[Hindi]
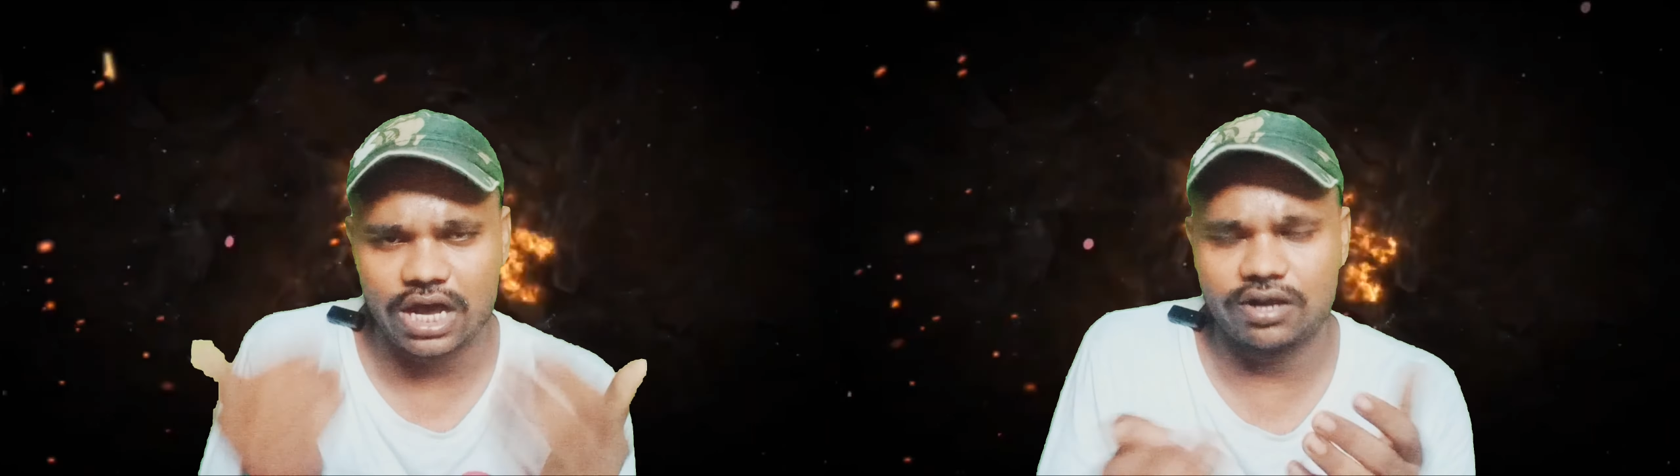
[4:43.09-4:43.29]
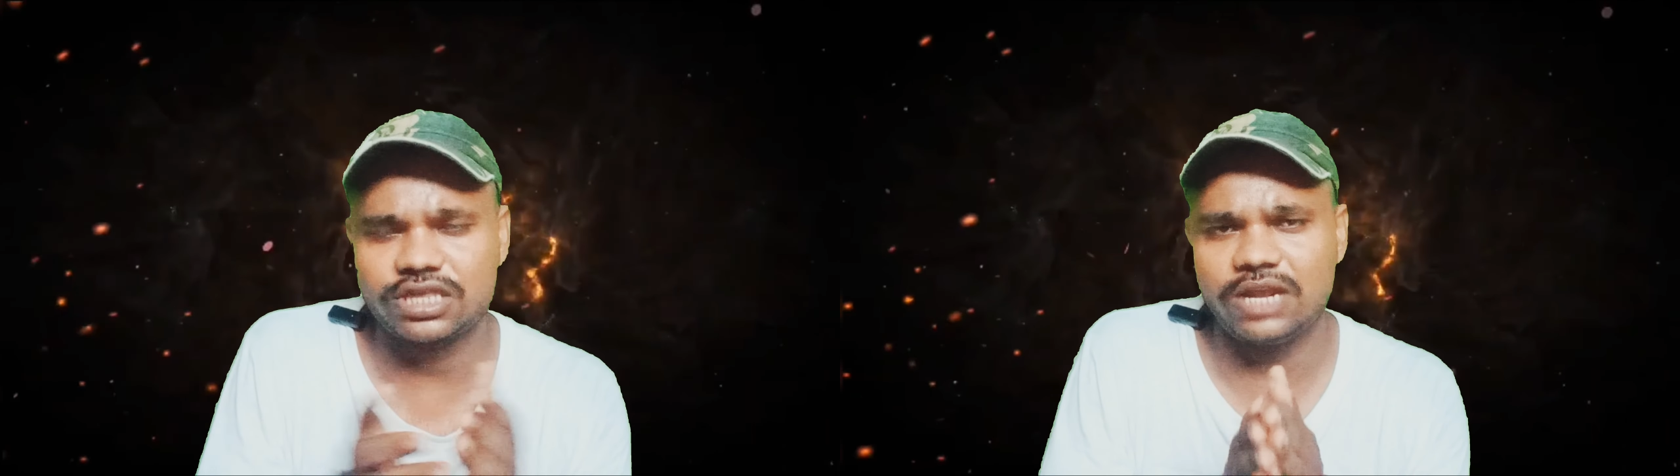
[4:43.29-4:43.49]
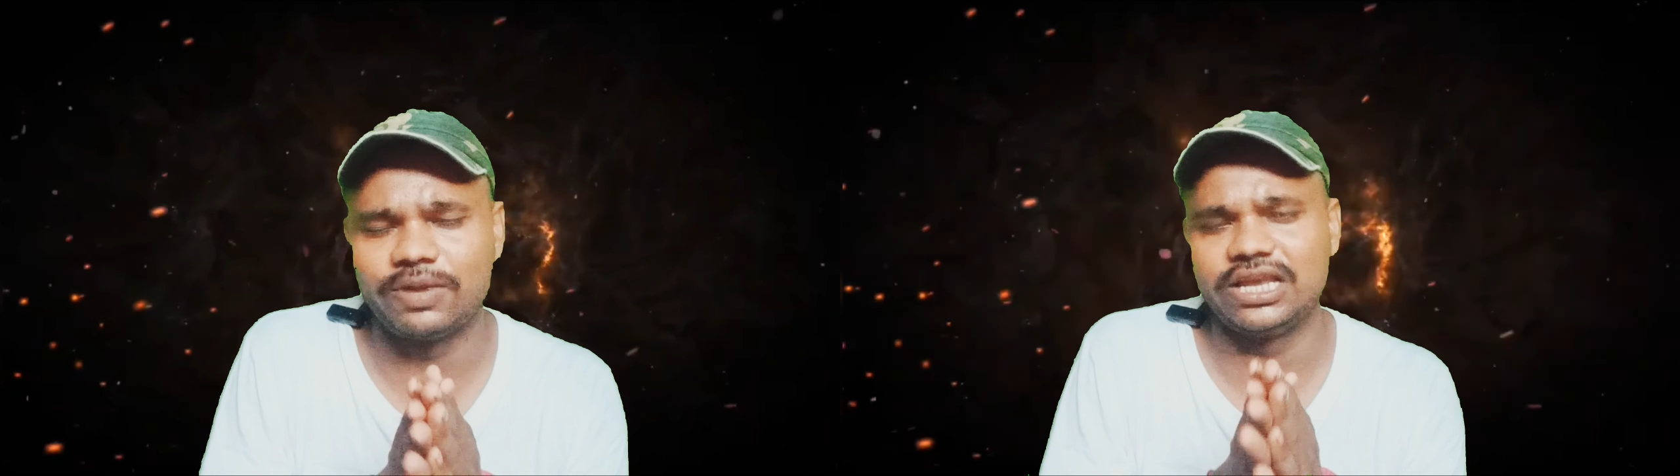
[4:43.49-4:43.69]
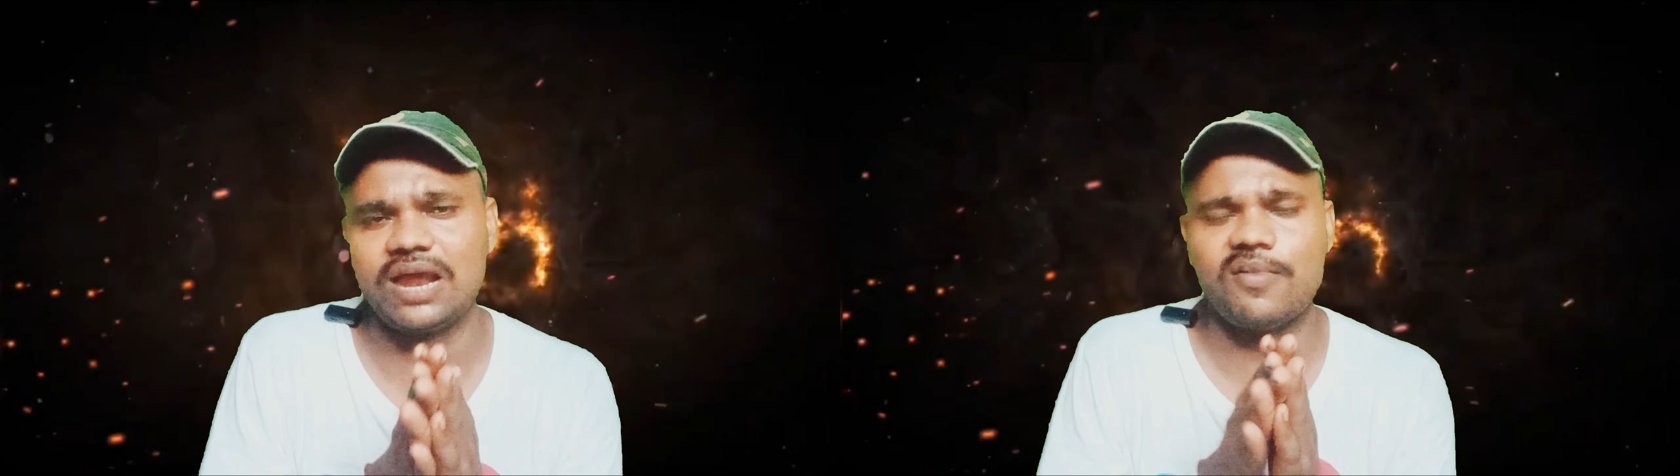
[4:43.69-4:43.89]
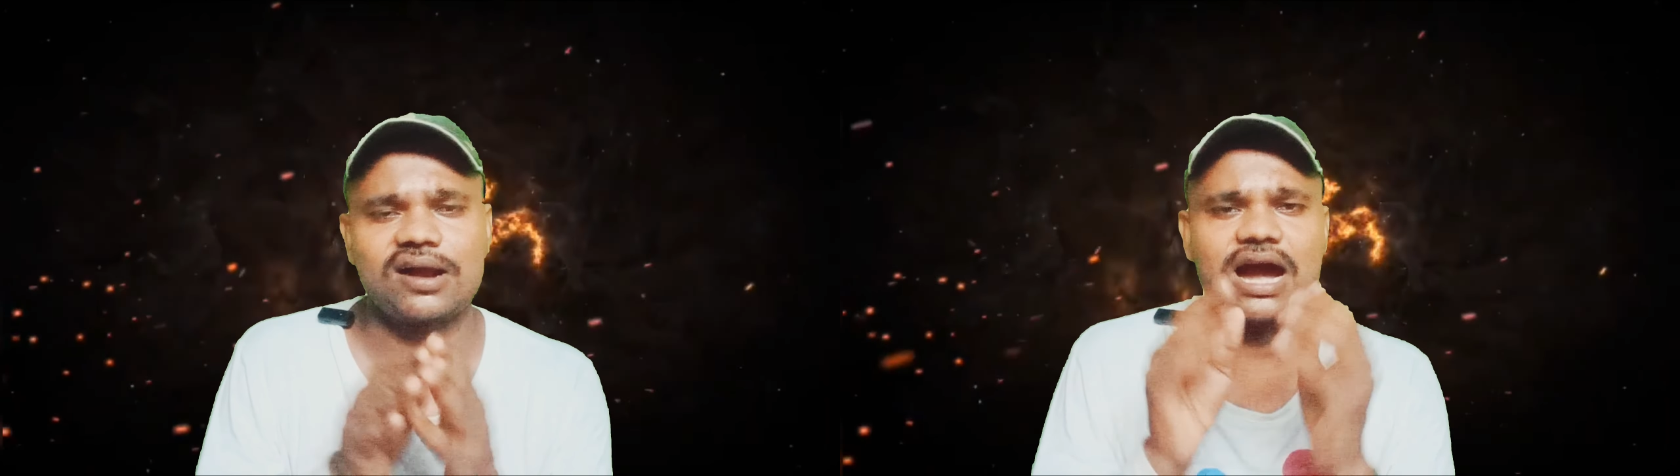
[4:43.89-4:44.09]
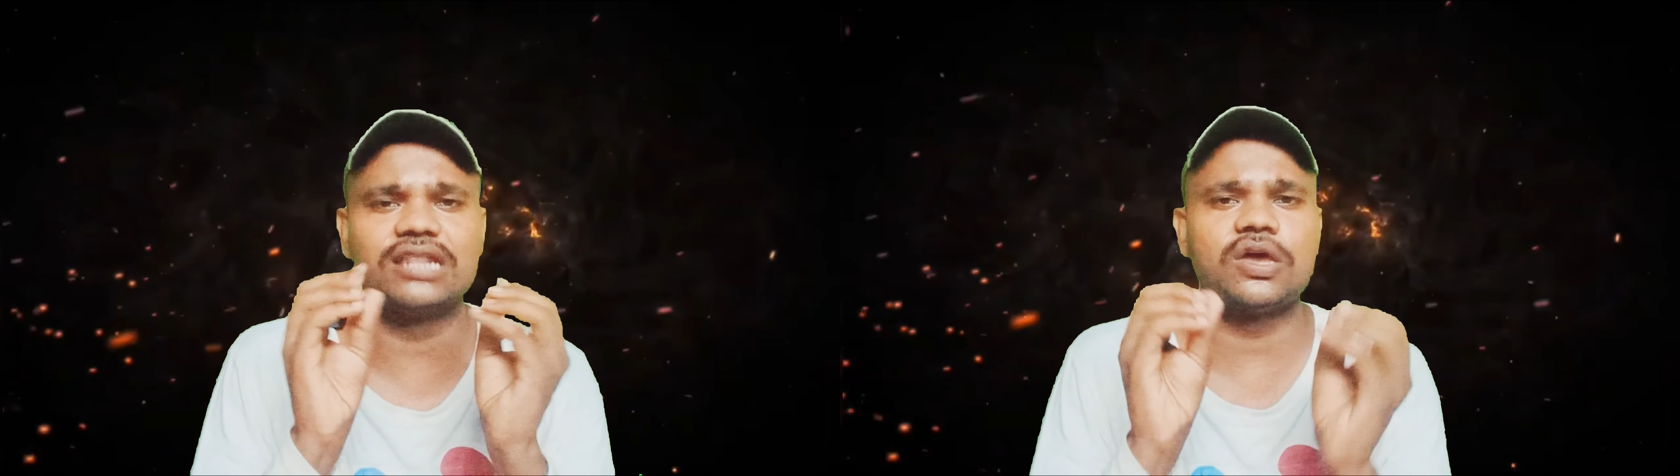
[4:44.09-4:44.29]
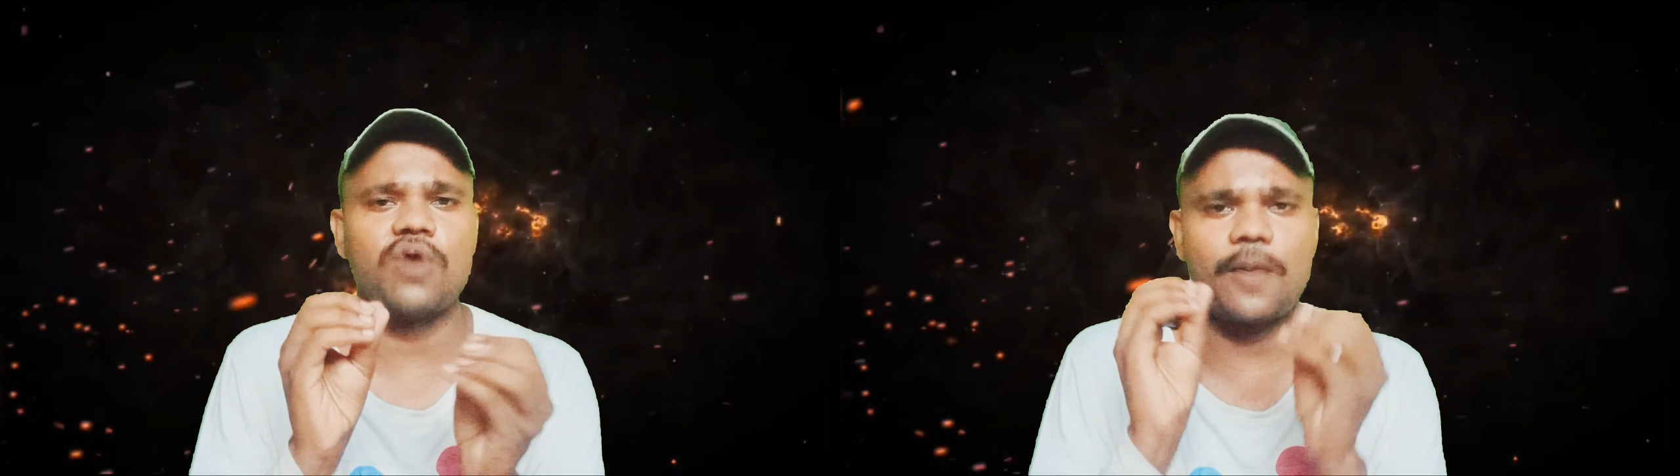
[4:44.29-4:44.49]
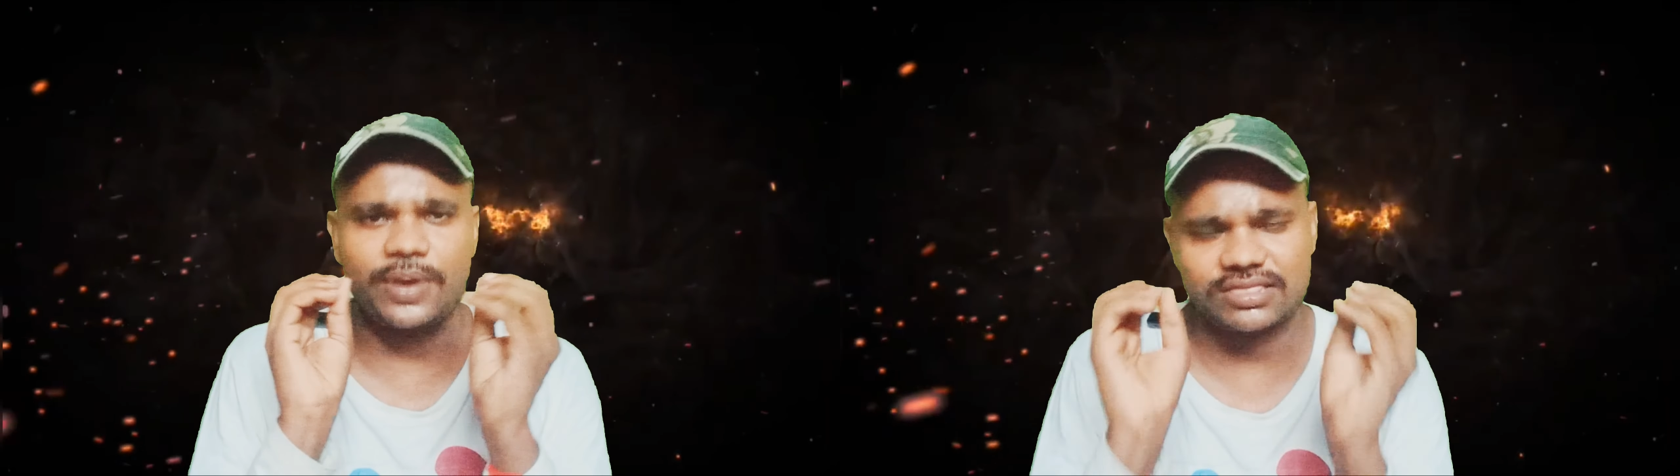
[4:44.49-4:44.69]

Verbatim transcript: तीन मंजिला मकान था वहां पे